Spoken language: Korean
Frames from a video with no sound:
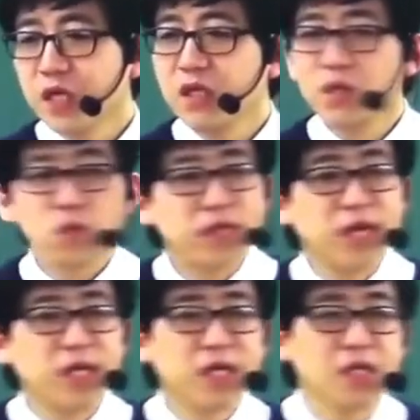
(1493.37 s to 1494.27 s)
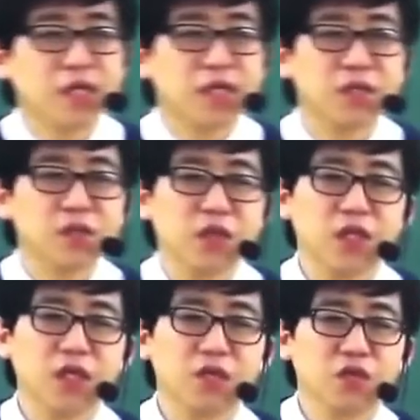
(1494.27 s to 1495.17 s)
이조 이항에 있는 행정청에
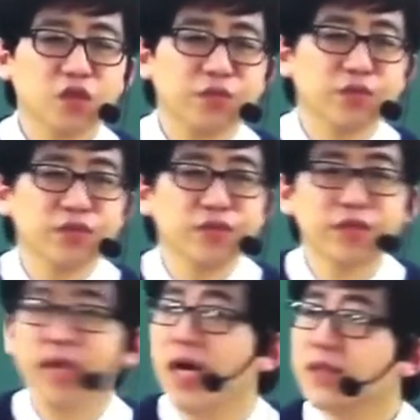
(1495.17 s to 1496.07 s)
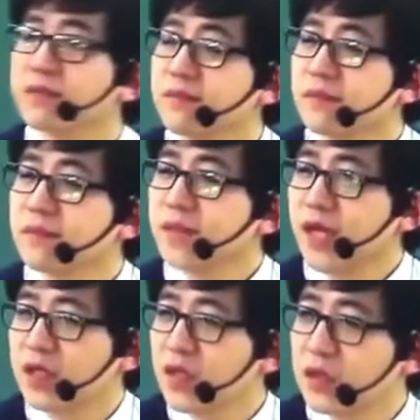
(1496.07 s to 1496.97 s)
대한 규정은 무슨 규정이다?
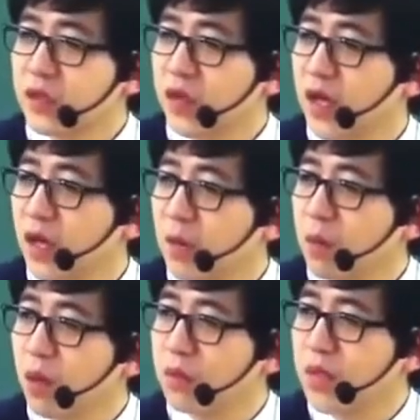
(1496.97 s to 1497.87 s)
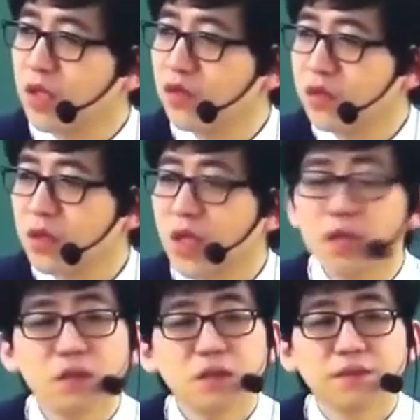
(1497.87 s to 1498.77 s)
행정청의 범위 규정이다.
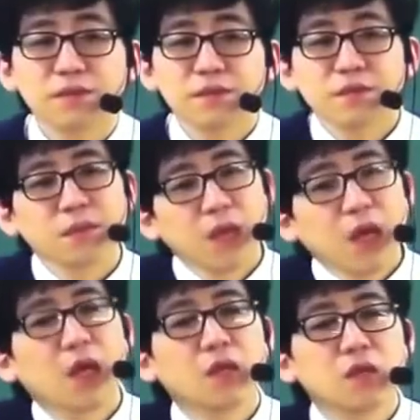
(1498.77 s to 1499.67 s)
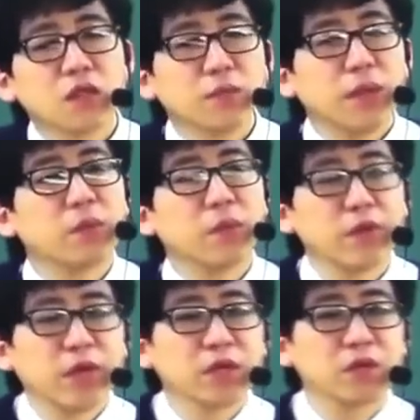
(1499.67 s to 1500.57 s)

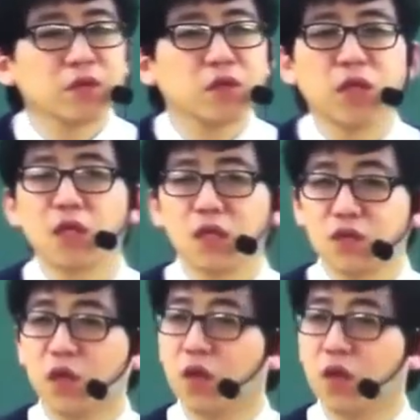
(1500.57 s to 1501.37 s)
행정심판법에도 행정청이 있겠죠.